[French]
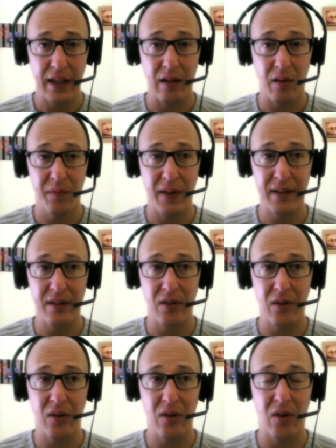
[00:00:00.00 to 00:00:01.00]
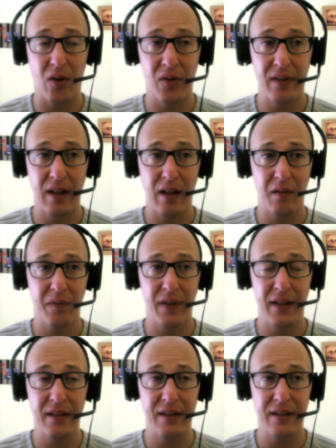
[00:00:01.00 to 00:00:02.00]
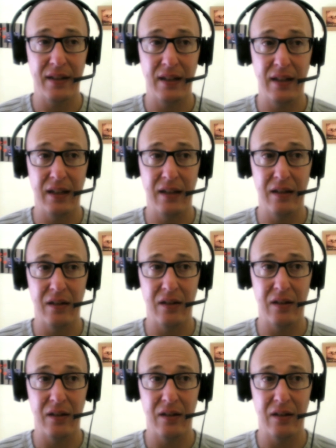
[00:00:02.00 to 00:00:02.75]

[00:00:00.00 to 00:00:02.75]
Et en fait, en cela, en fait, il